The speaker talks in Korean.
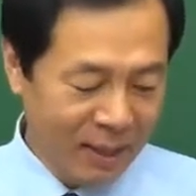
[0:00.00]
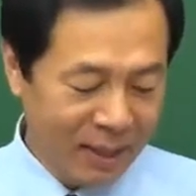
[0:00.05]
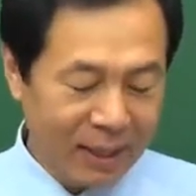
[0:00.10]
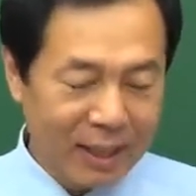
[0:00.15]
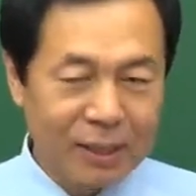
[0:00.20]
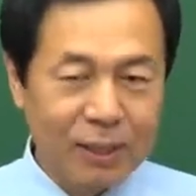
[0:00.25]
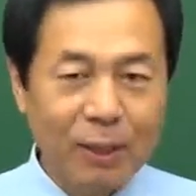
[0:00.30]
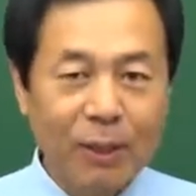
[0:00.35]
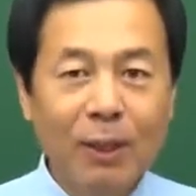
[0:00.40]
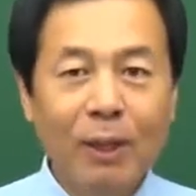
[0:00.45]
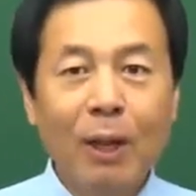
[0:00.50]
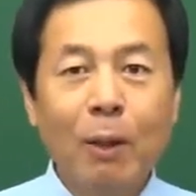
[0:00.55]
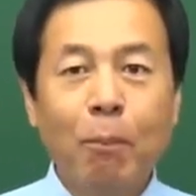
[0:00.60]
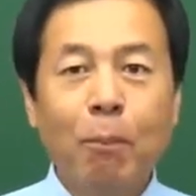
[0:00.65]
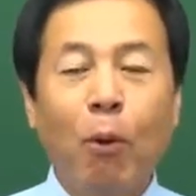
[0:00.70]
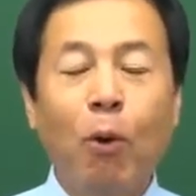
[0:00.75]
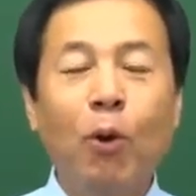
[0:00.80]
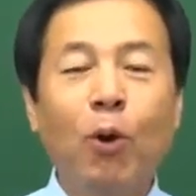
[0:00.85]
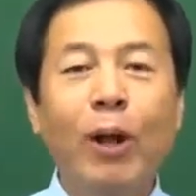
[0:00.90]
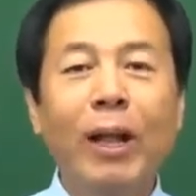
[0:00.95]
그래서
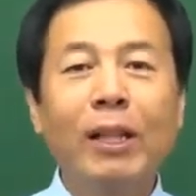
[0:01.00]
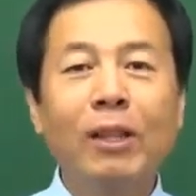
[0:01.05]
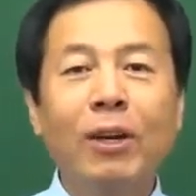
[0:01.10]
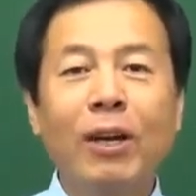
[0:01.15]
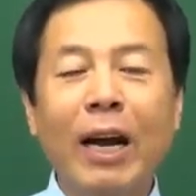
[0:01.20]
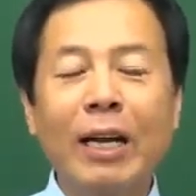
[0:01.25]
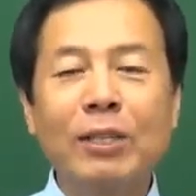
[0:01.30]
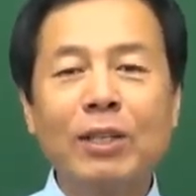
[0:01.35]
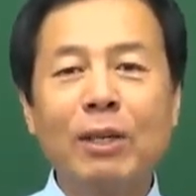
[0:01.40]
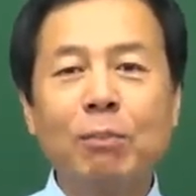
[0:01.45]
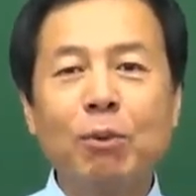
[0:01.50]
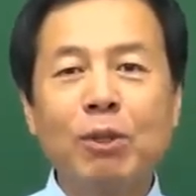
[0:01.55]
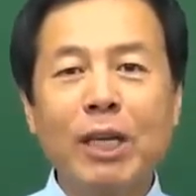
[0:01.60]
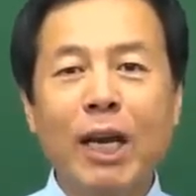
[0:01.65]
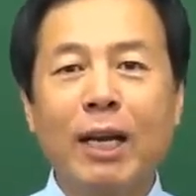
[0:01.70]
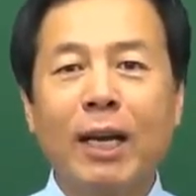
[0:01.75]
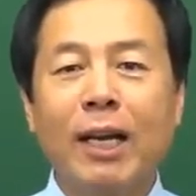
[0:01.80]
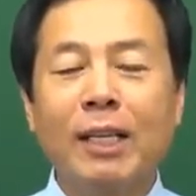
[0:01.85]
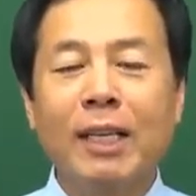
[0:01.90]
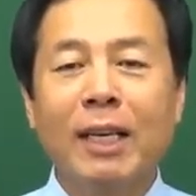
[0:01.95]
본론에 들어가기 전에 뭐
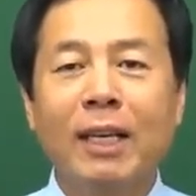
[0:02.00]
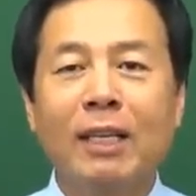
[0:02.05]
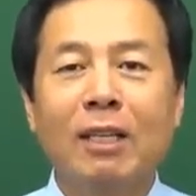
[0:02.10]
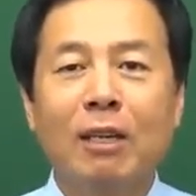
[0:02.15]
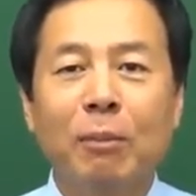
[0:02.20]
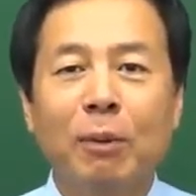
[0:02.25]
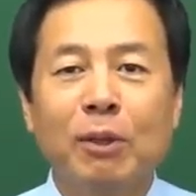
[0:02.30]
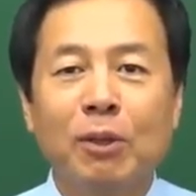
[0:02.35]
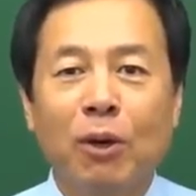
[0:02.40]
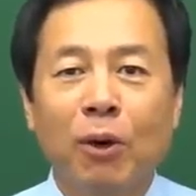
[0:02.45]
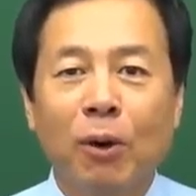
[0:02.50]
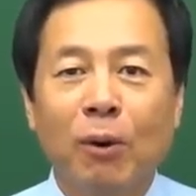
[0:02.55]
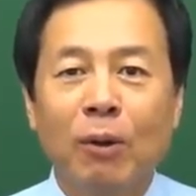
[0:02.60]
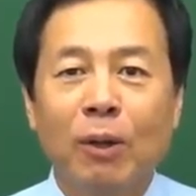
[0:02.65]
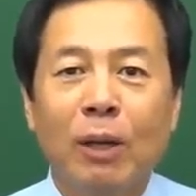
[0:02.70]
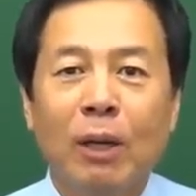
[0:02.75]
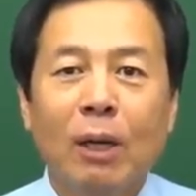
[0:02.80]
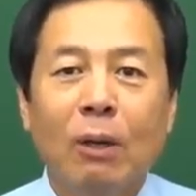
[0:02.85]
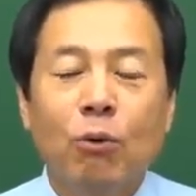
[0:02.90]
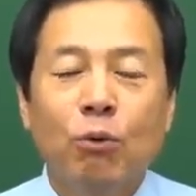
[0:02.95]
잠깐 얘기를 드리면요.
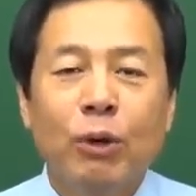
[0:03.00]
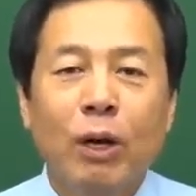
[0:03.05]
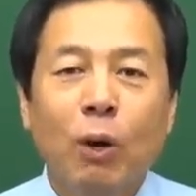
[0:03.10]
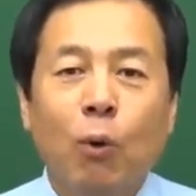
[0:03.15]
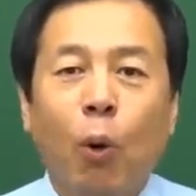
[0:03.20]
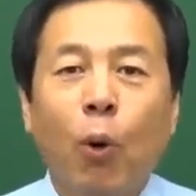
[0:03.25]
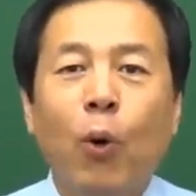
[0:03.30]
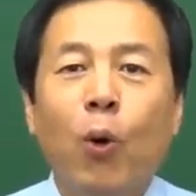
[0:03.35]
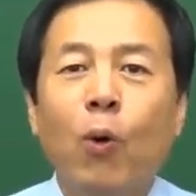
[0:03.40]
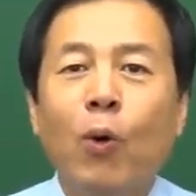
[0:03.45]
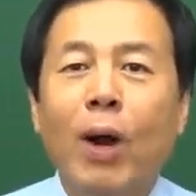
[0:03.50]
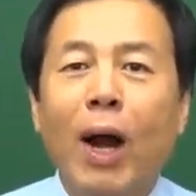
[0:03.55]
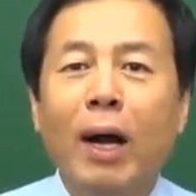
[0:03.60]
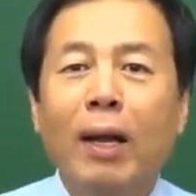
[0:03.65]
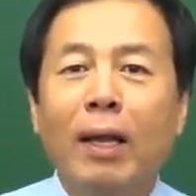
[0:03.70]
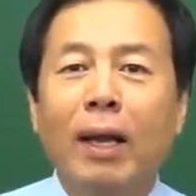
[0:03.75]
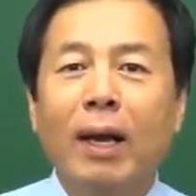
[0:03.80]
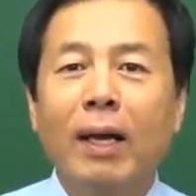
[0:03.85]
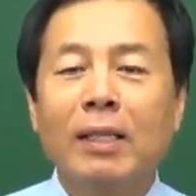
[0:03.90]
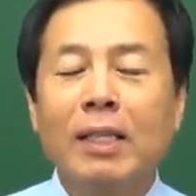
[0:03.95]
우리가
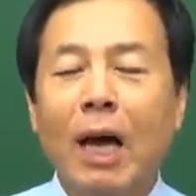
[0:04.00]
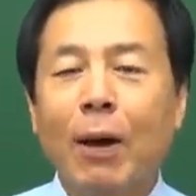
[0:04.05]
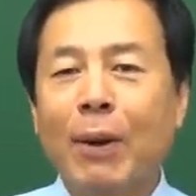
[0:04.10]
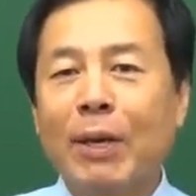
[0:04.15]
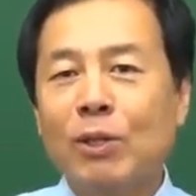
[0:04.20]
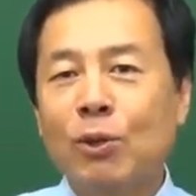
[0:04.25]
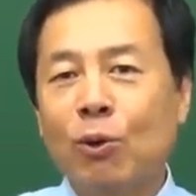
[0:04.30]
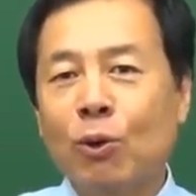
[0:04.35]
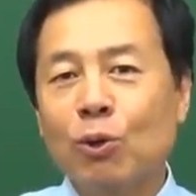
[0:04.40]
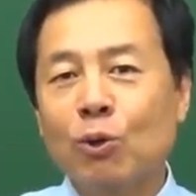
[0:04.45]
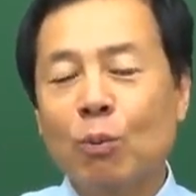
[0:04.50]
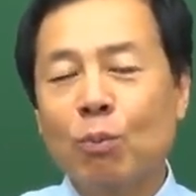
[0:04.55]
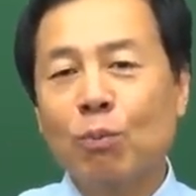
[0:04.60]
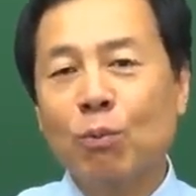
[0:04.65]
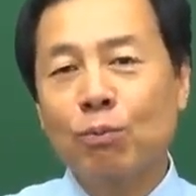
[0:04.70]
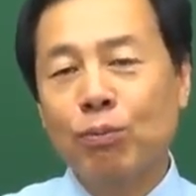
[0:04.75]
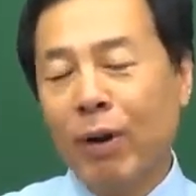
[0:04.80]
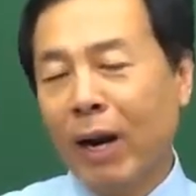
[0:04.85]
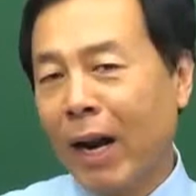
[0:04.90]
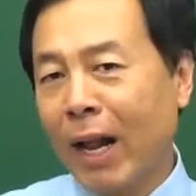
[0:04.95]
고용관계가 사회적으로
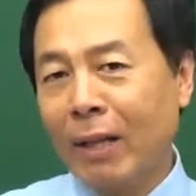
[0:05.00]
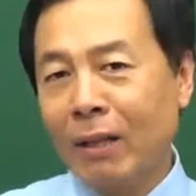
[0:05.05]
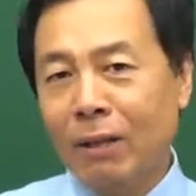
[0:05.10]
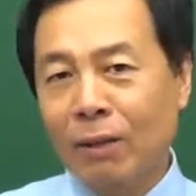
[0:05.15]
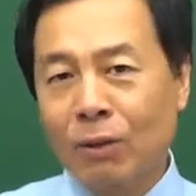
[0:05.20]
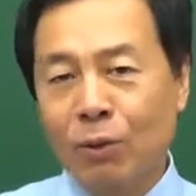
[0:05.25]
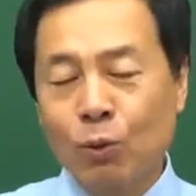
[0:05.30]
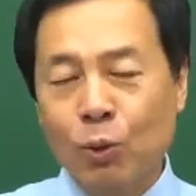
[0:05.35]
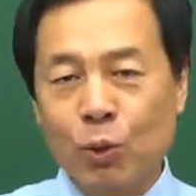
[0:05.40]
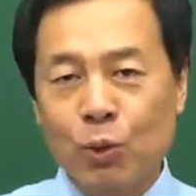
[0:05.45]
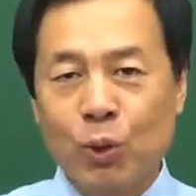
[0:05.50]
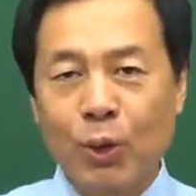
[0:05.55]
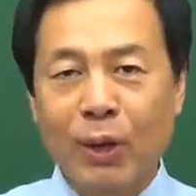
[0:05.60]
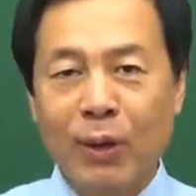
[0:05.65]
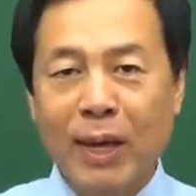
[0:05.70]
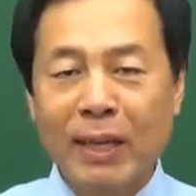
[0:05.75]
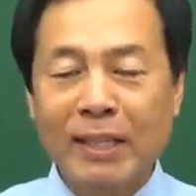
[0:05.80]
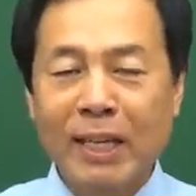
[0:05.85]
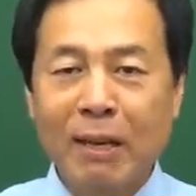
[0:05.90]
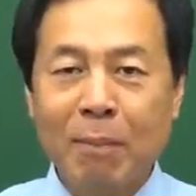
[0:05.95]
전부 불안한 그런 요소가
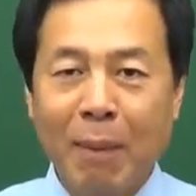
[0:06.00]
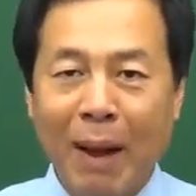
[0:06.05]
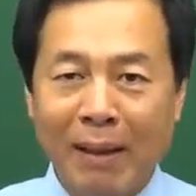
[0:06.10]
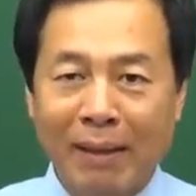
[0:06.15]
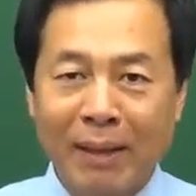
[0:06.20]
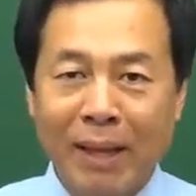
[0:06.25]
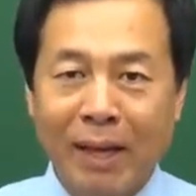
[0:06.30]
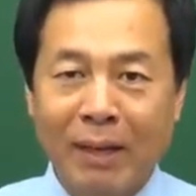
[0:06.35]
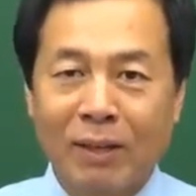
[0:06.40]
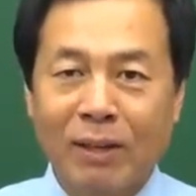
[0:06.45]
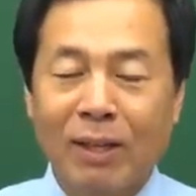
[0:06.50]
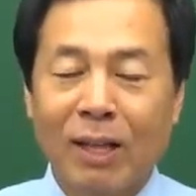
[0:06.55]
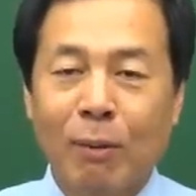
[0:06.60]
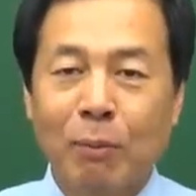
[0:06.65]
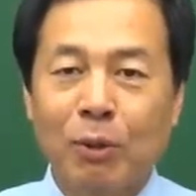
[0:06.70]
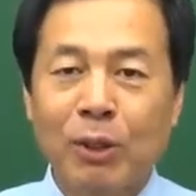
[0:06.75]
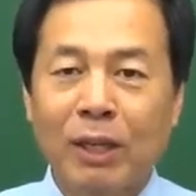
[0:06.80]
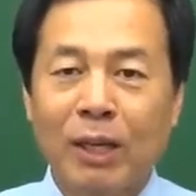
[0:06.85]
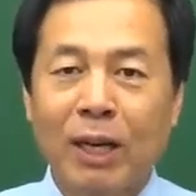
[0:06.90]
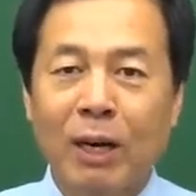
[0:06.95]
굉장히 많다. 그러다
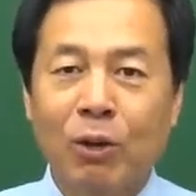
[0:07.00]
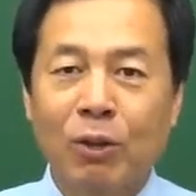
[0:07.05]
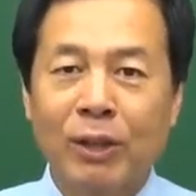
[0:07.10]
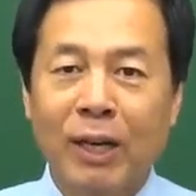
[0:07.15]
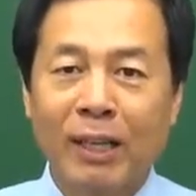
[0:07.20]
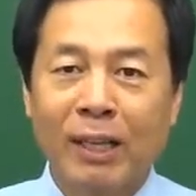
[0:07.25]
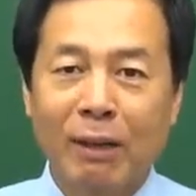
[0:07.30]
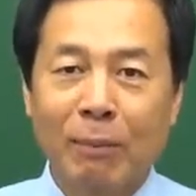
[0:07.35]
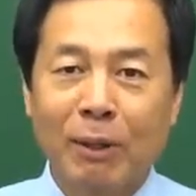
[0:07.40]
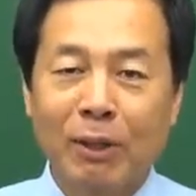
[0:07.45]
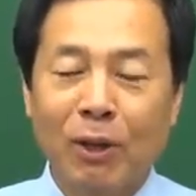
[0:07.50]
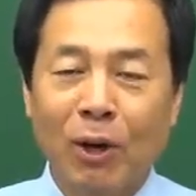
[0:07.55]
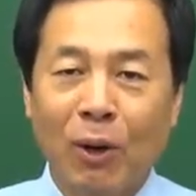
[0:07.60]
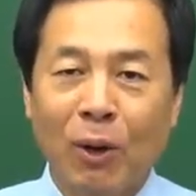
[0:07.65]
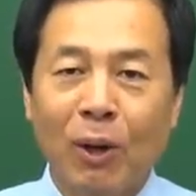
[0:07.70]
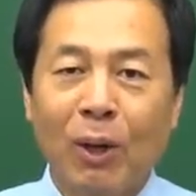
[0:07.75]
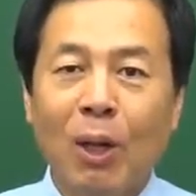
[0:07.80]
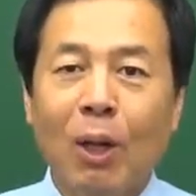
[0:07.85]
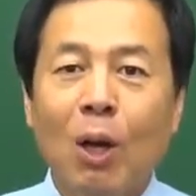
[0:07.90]
보니까 어떻게 하냐면요.